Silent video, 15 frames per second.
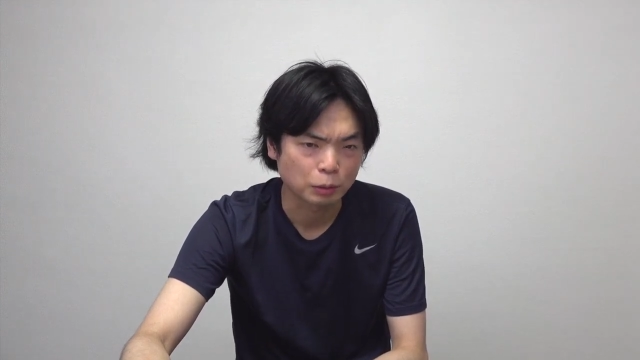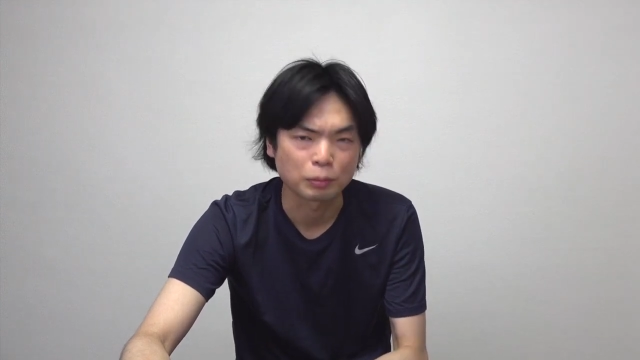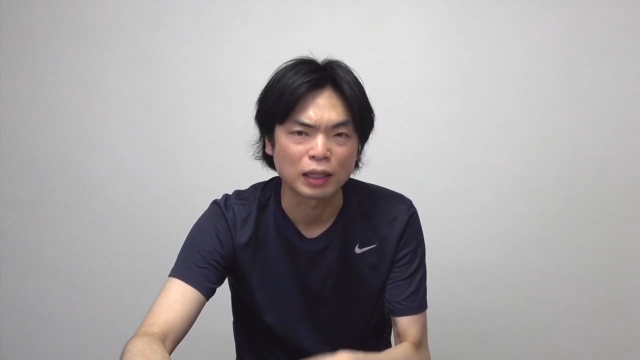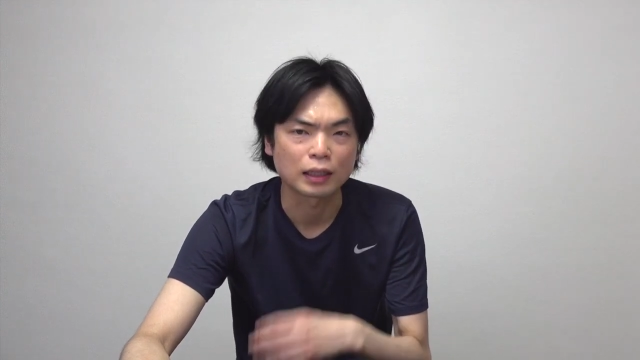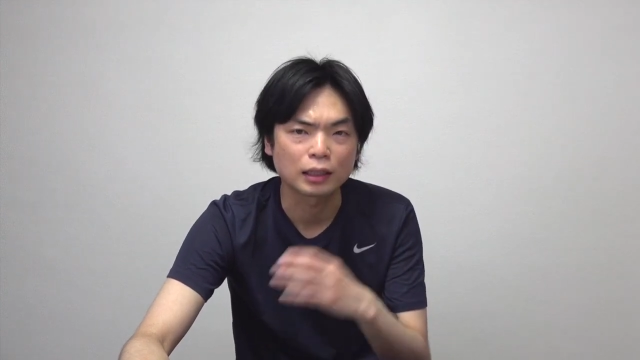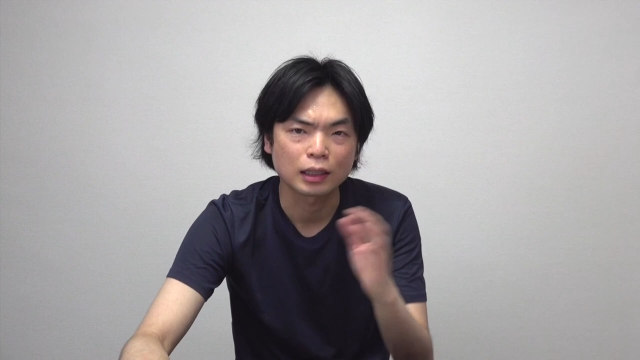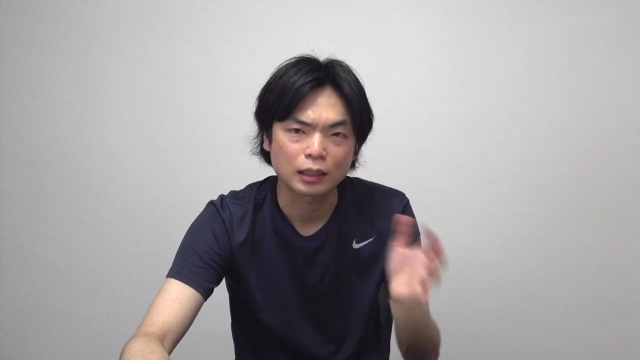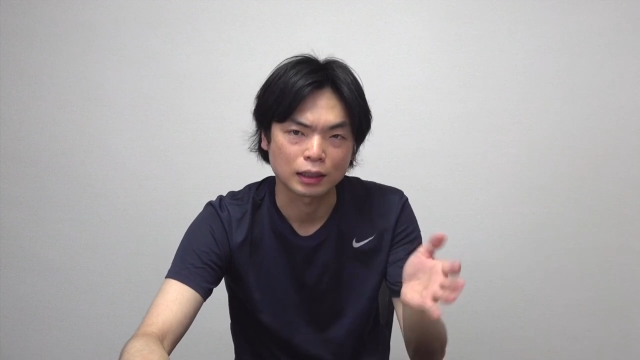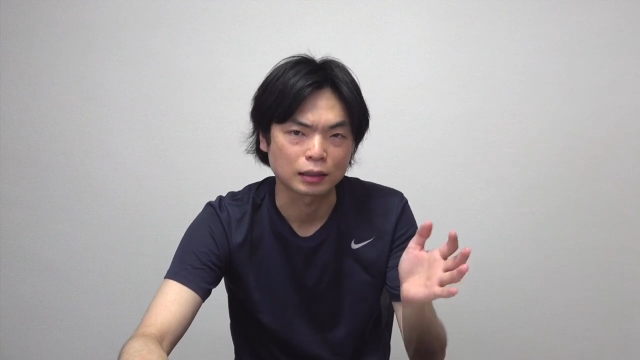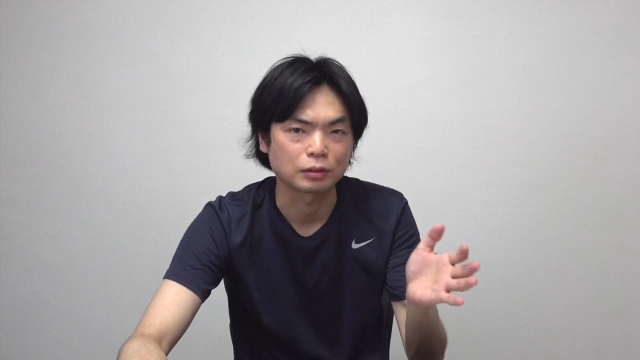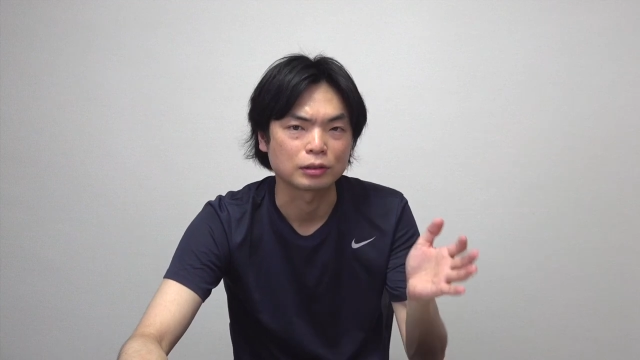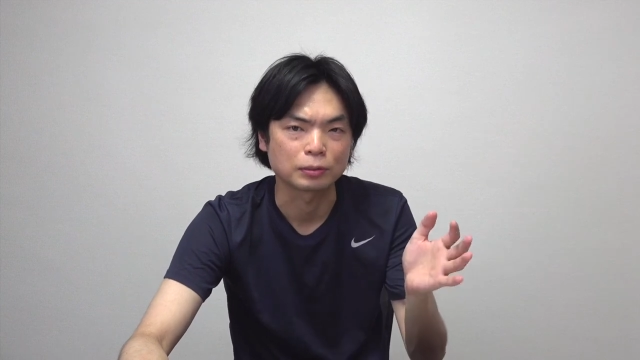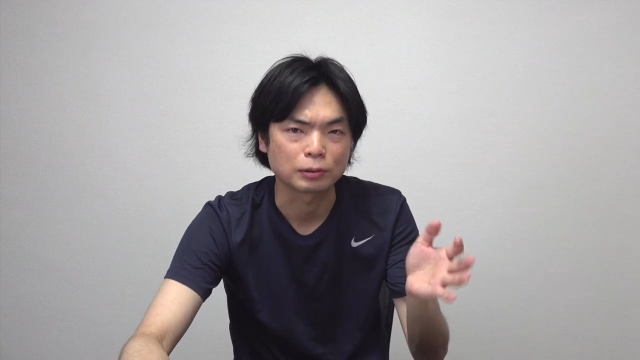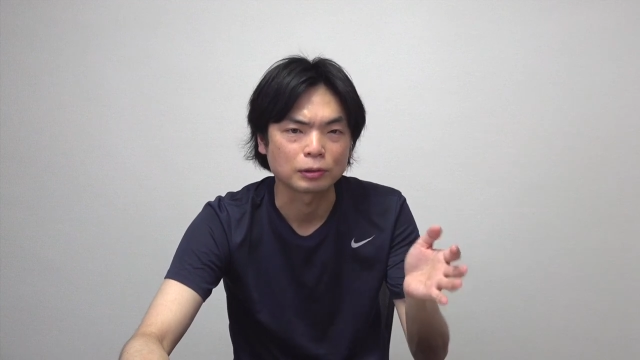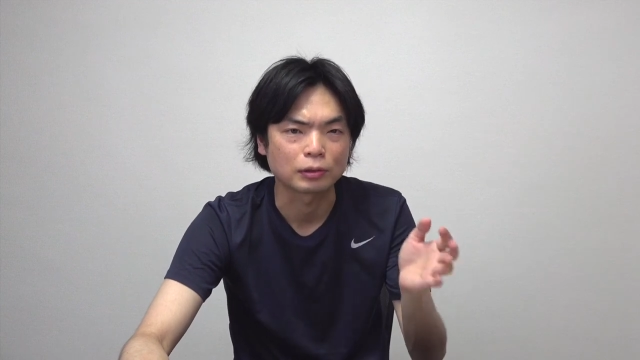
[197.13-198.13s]
もう間に合わないんです
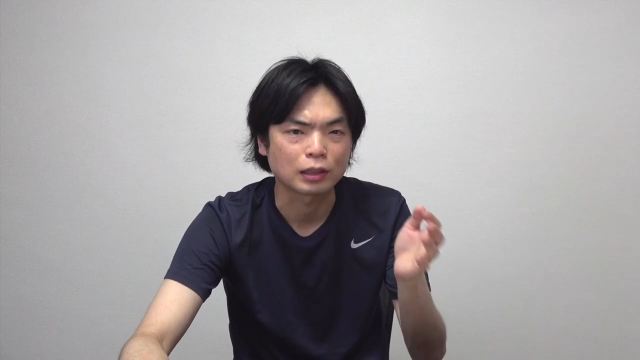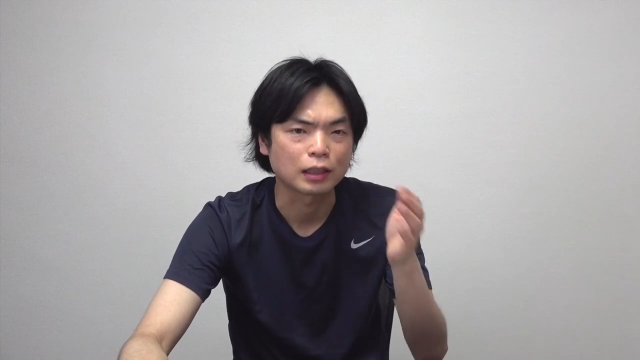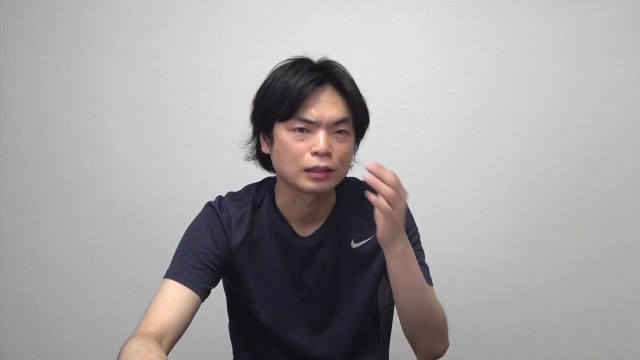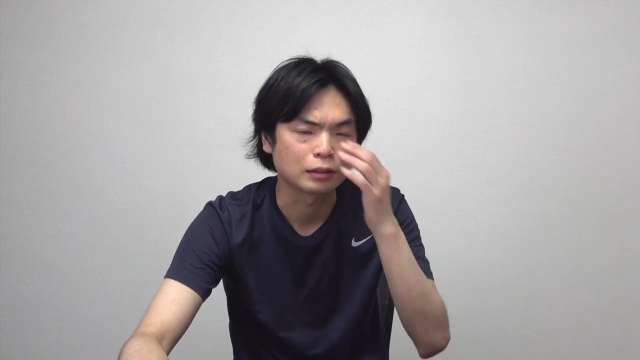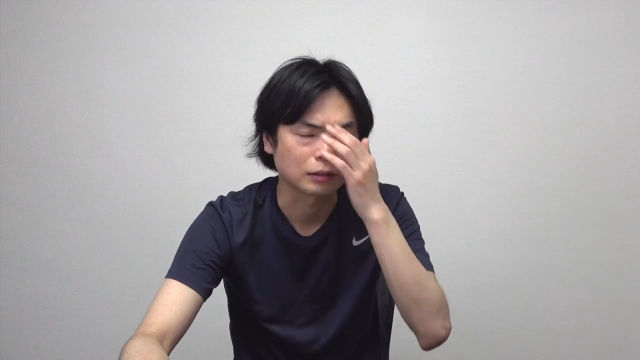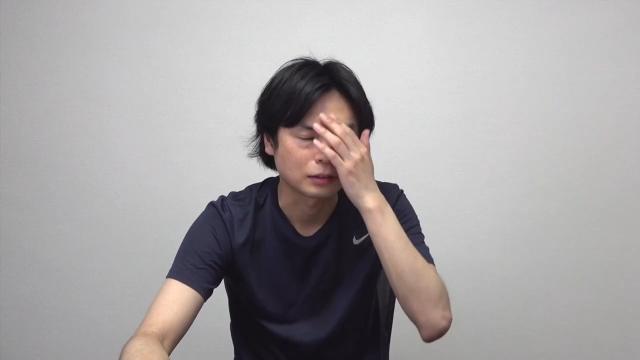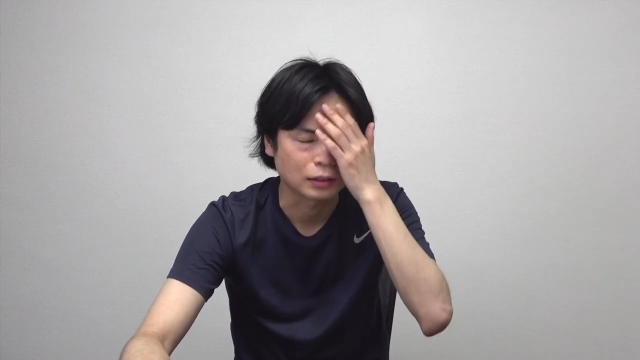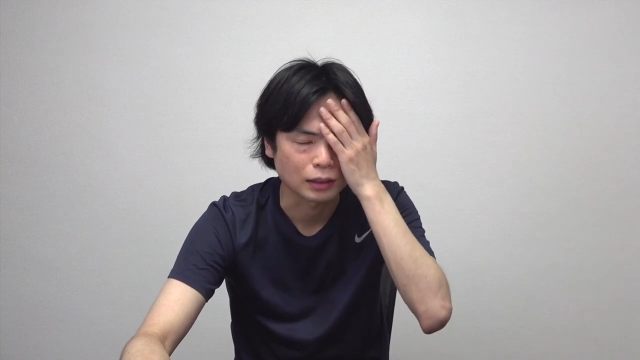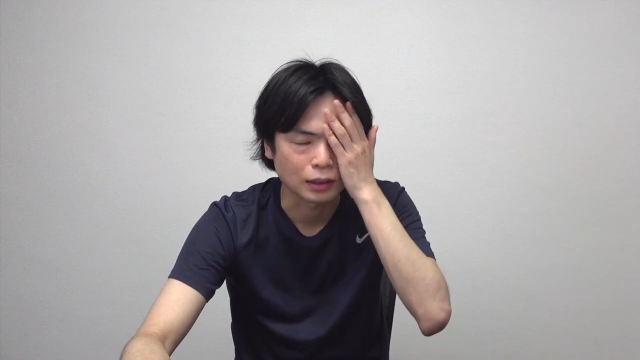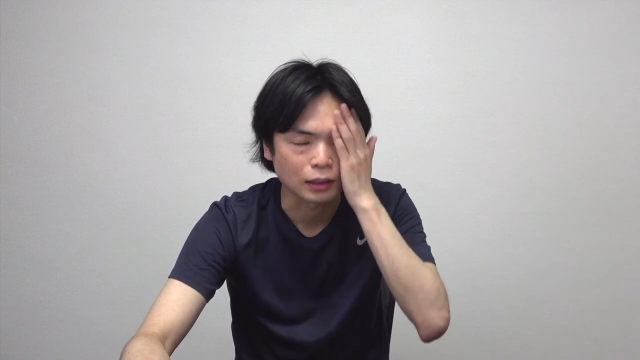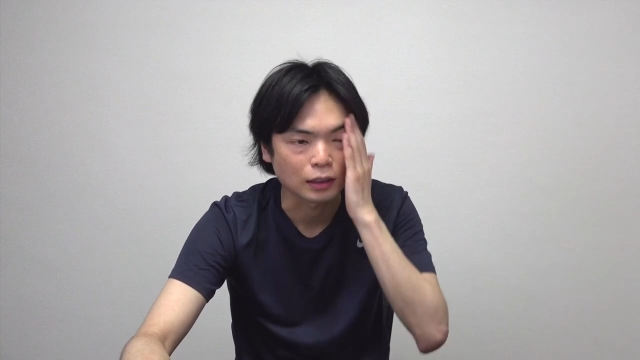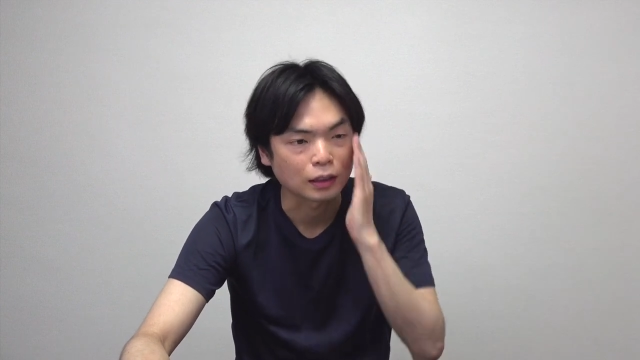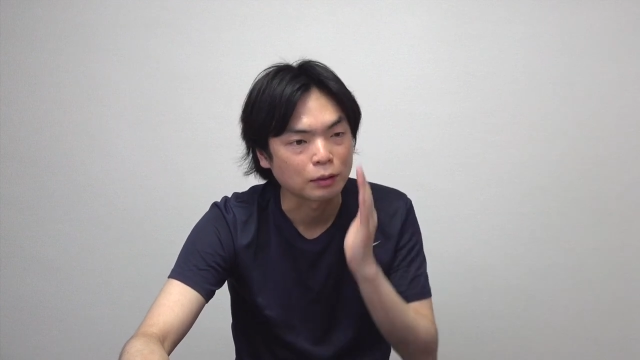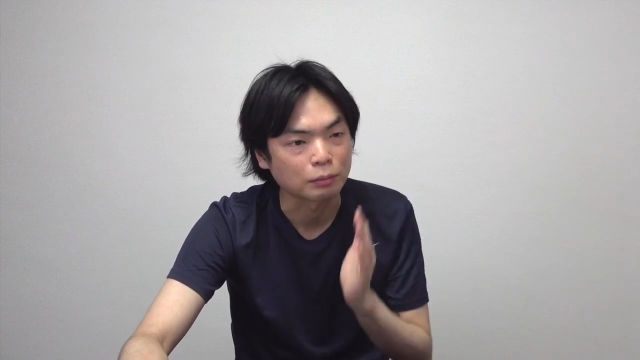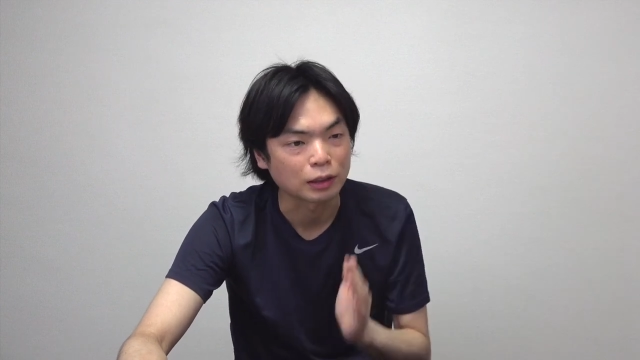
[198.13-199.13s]
よ自分の会場には
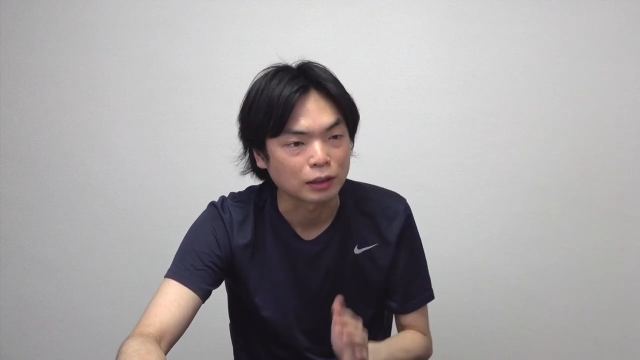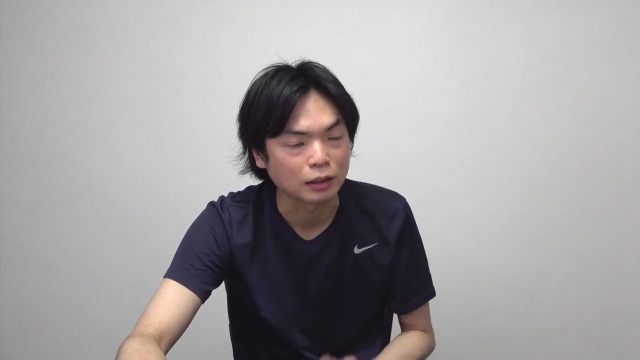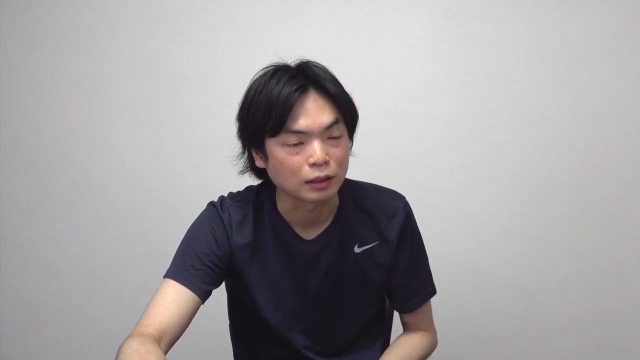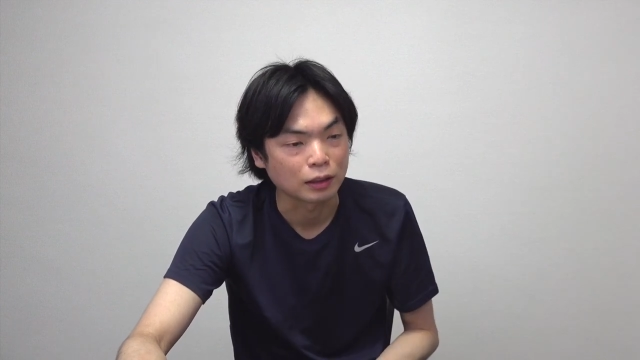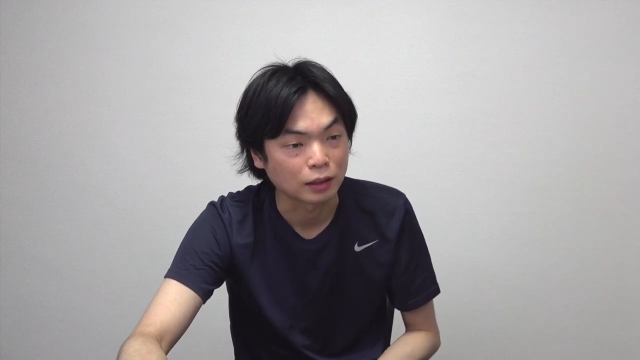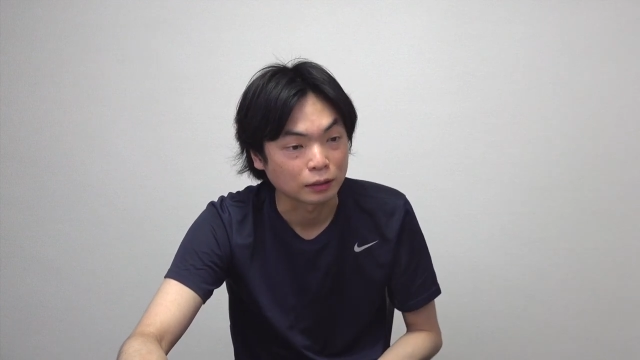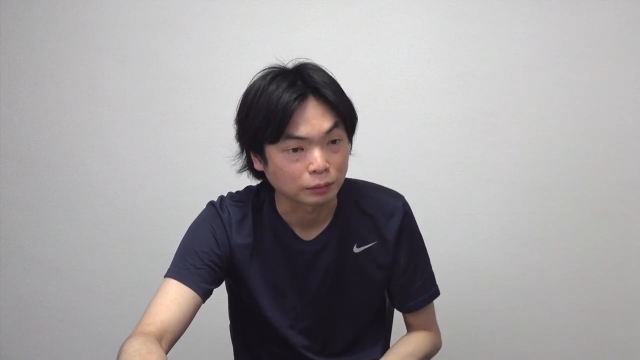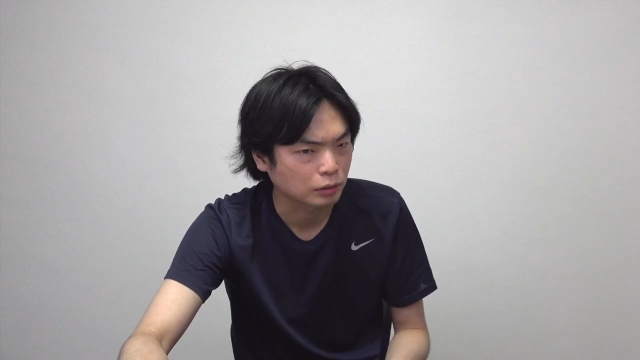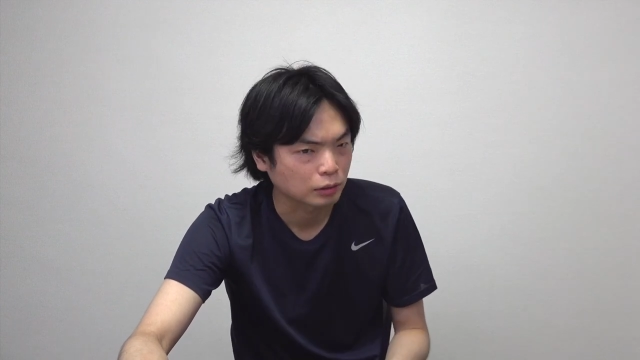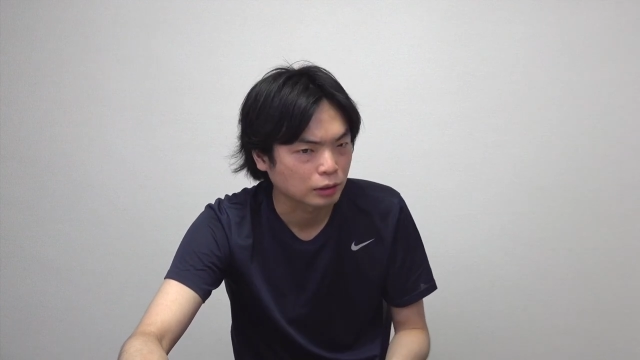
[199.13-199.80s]
絶対間に合わない